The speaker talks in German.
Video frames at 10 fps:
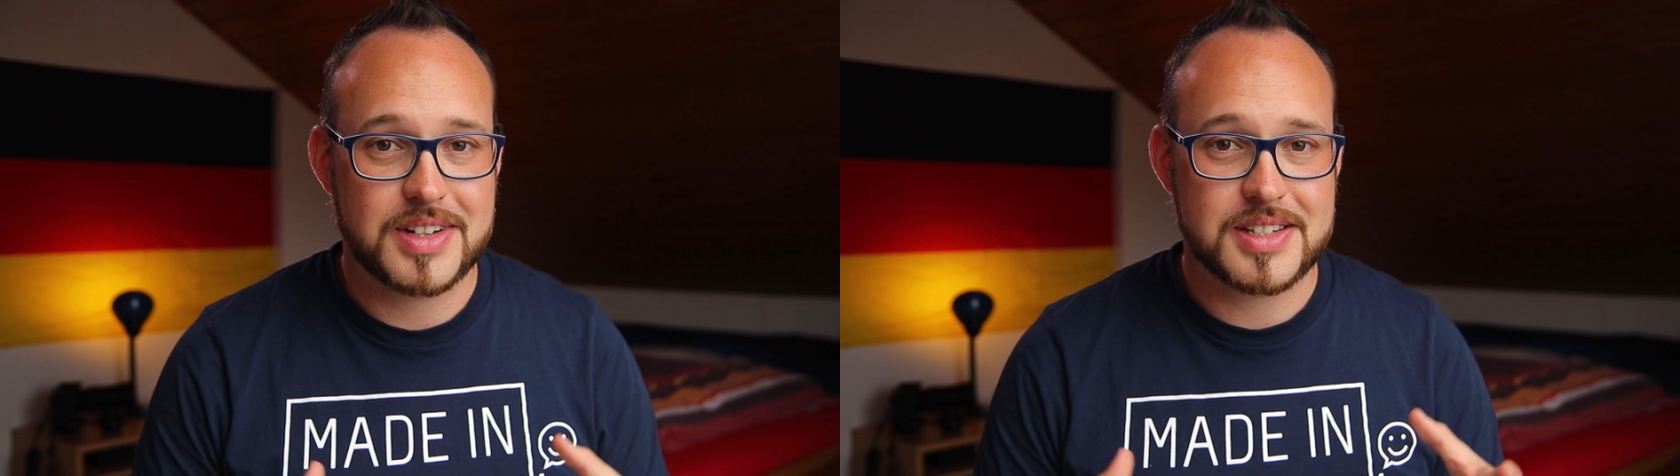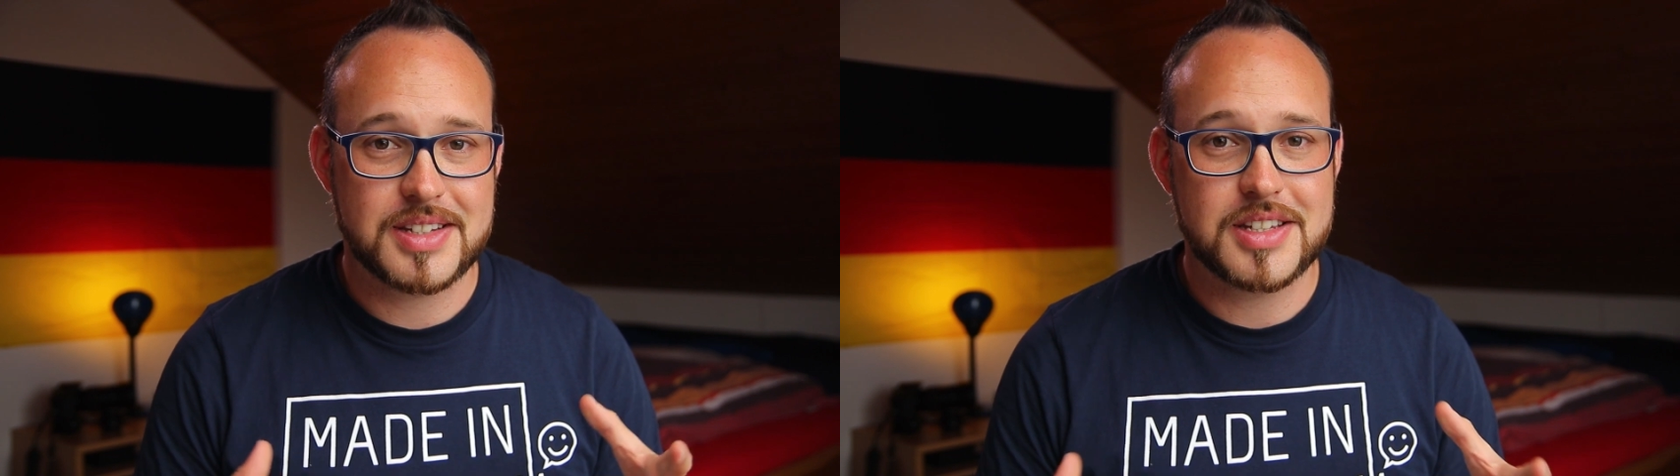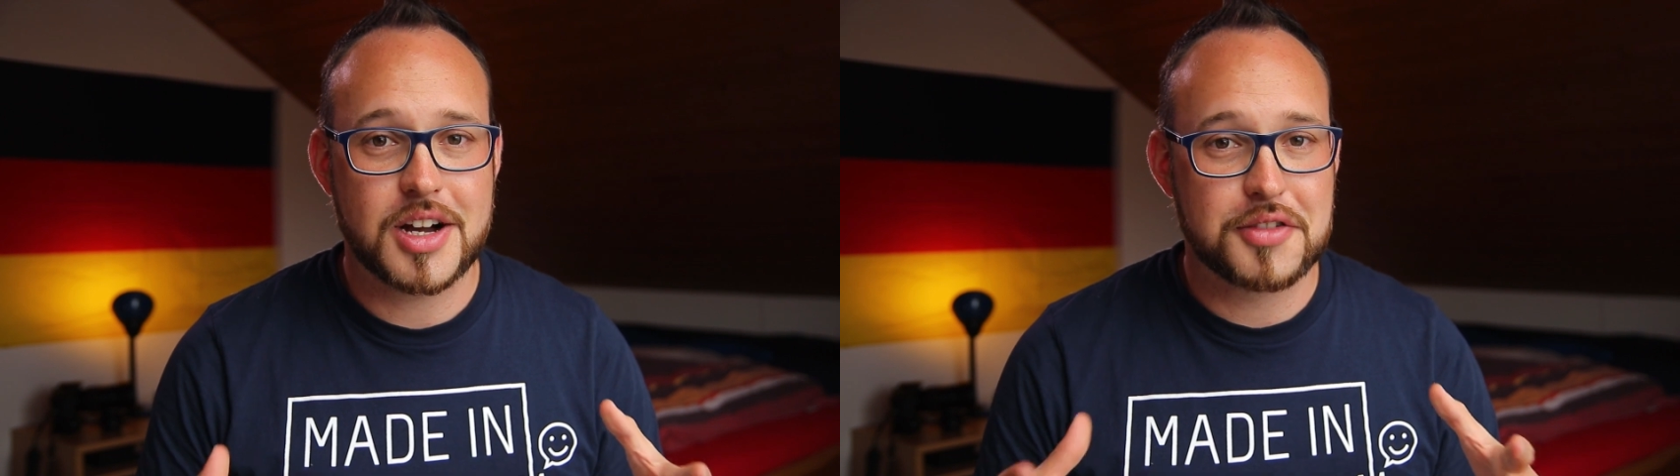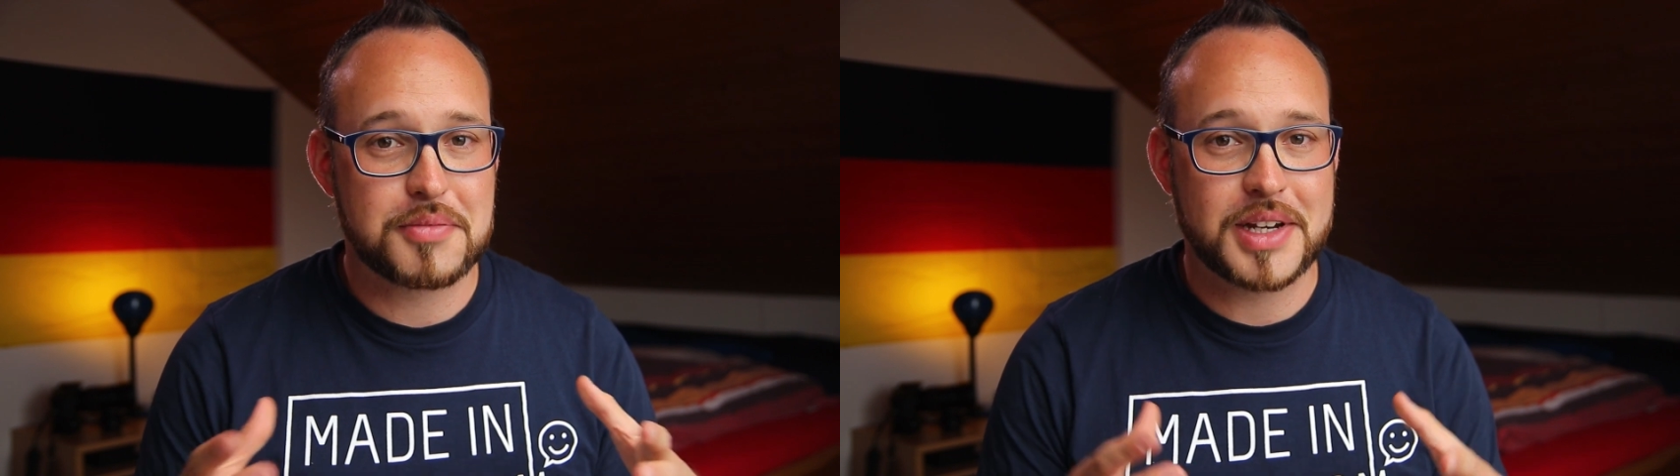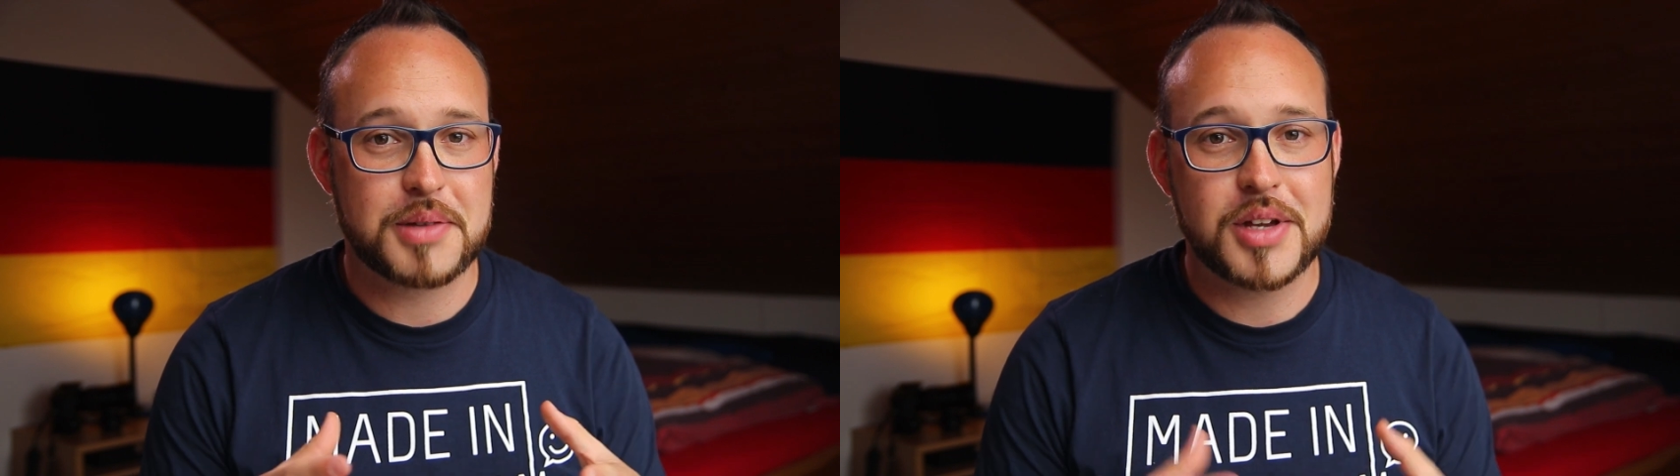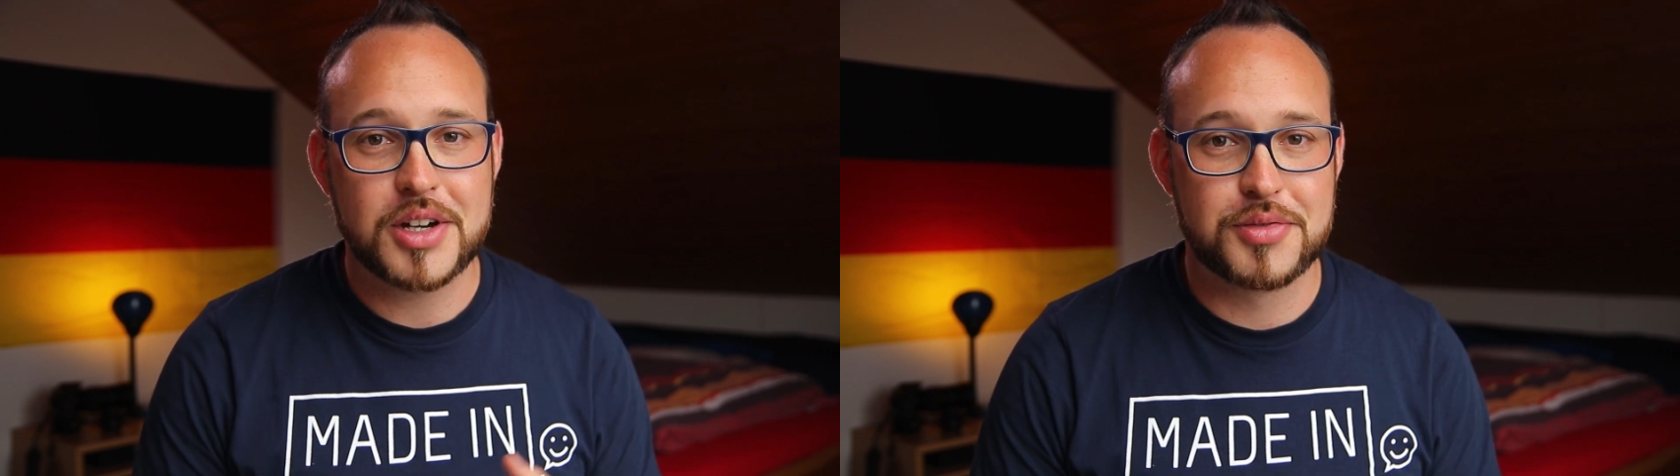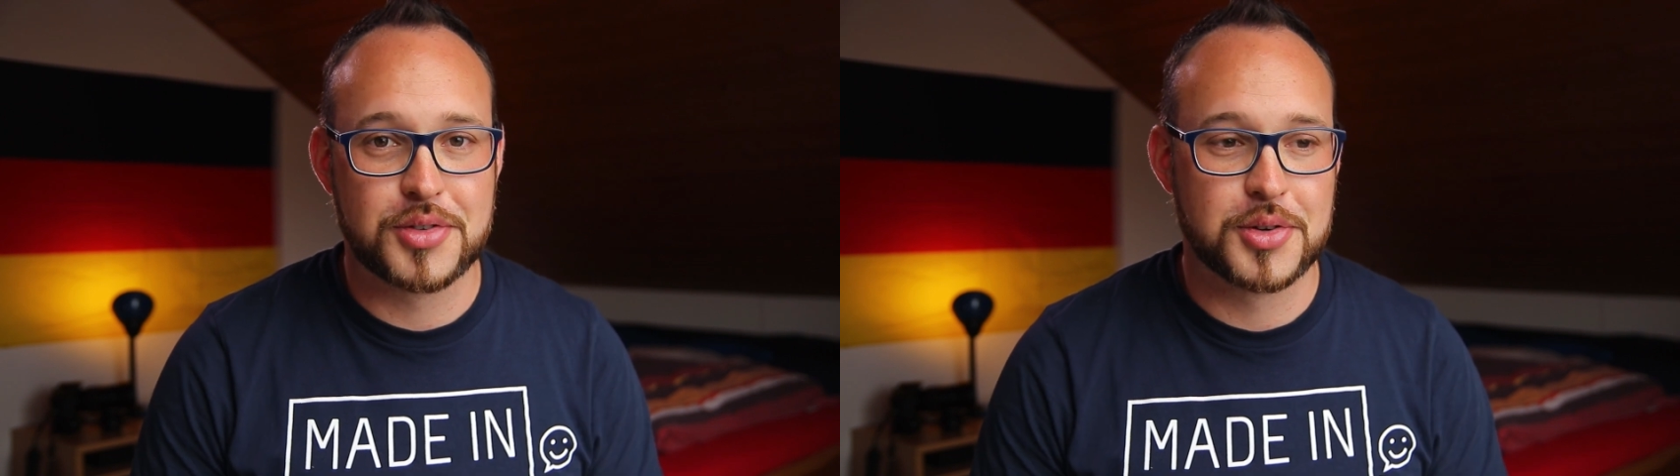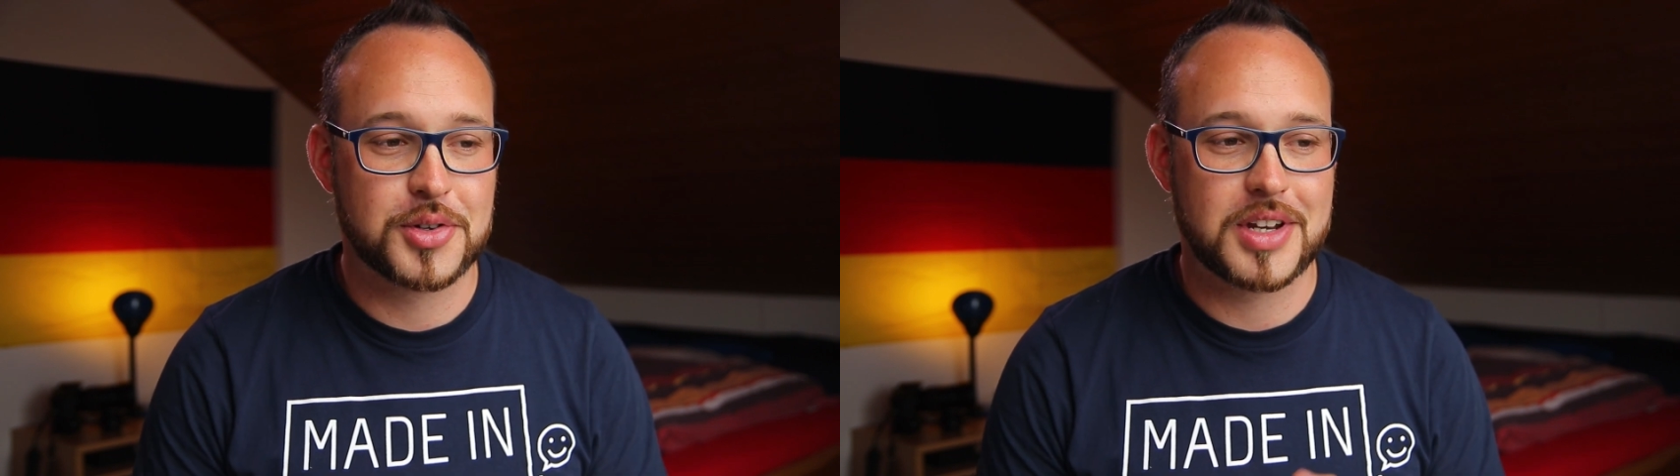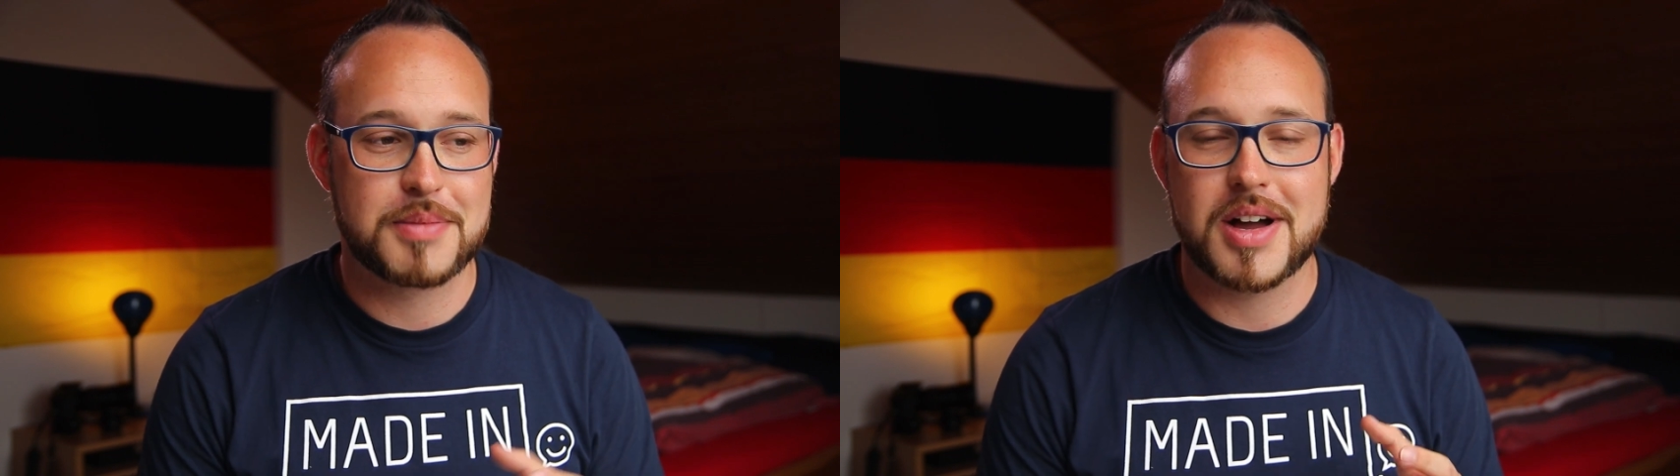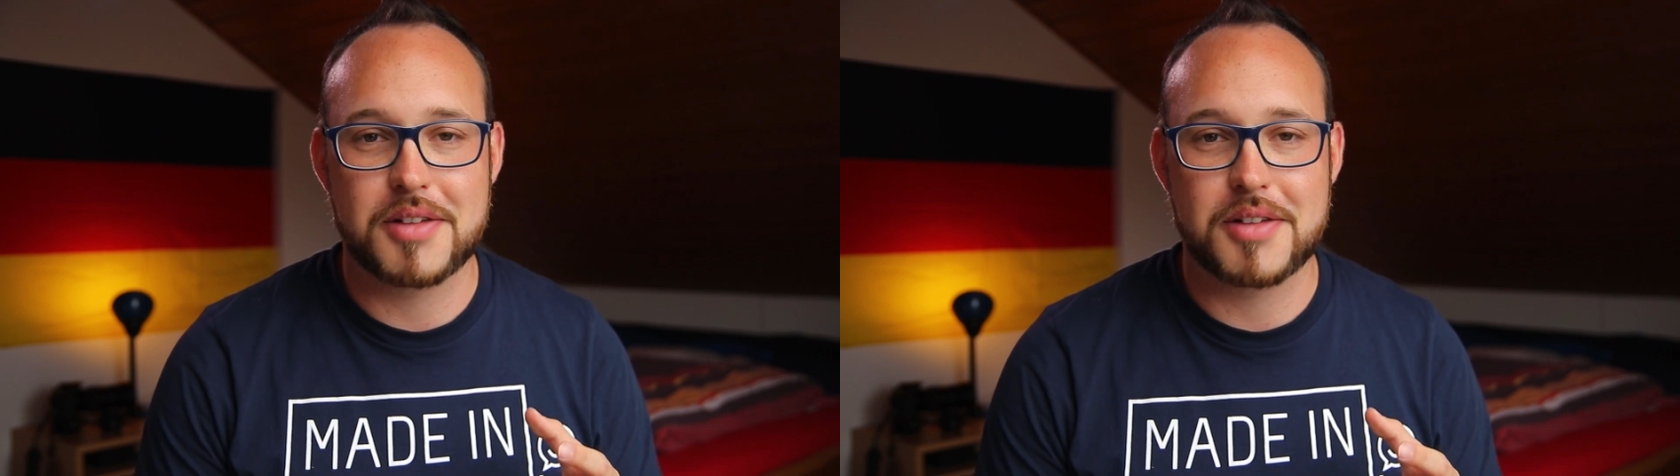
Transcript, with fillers: was ich auf meinem Mikrofon oder